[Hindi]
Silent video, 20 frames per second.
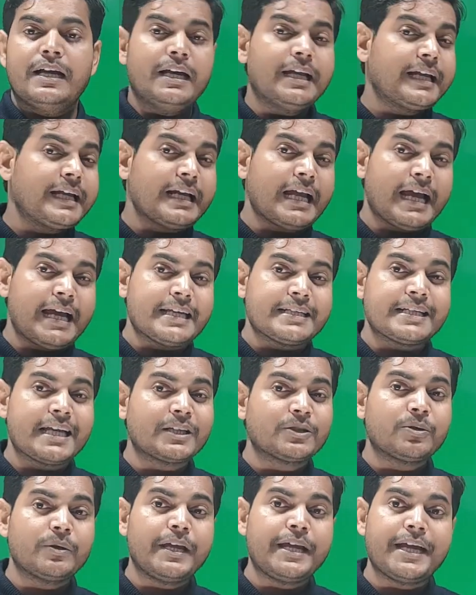लेकिन ऐसा
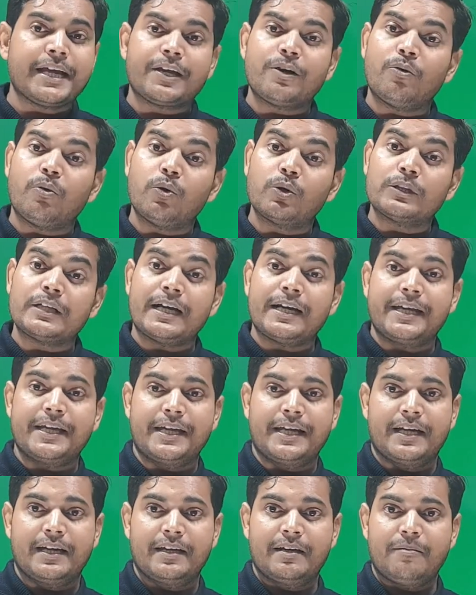तो नहीं है कि होता
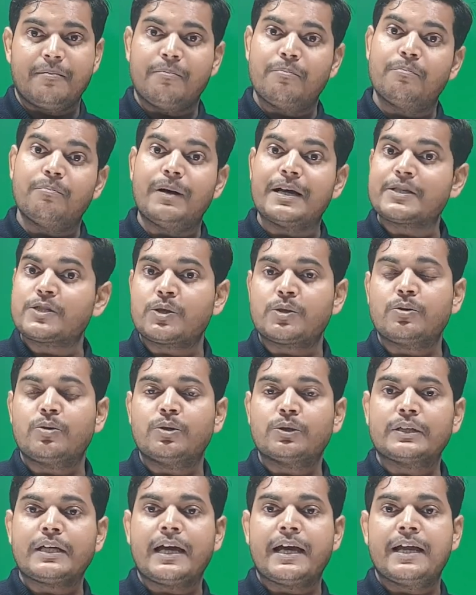नहीं है मास तो
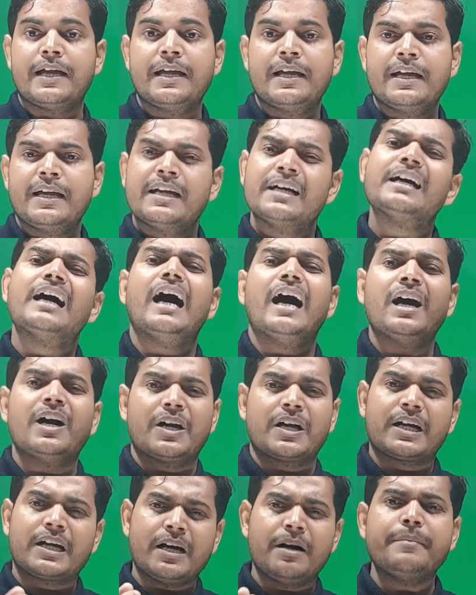होता है हाँ
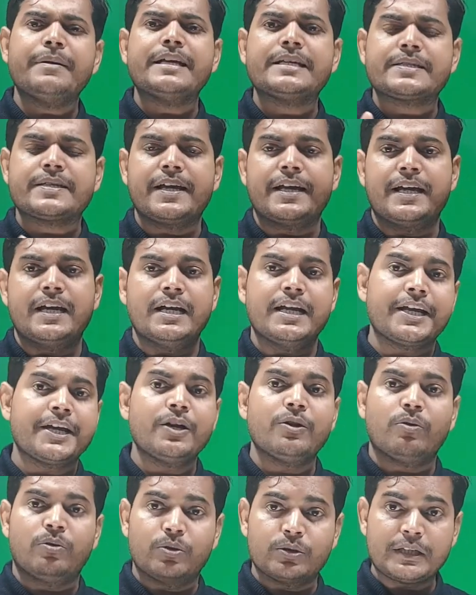कम ही सही
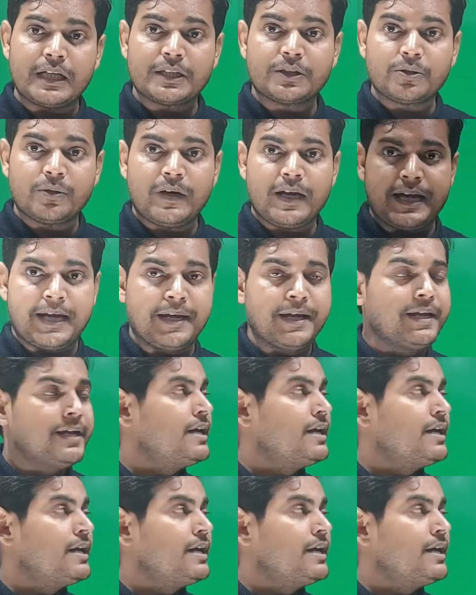लेकिन होता तो है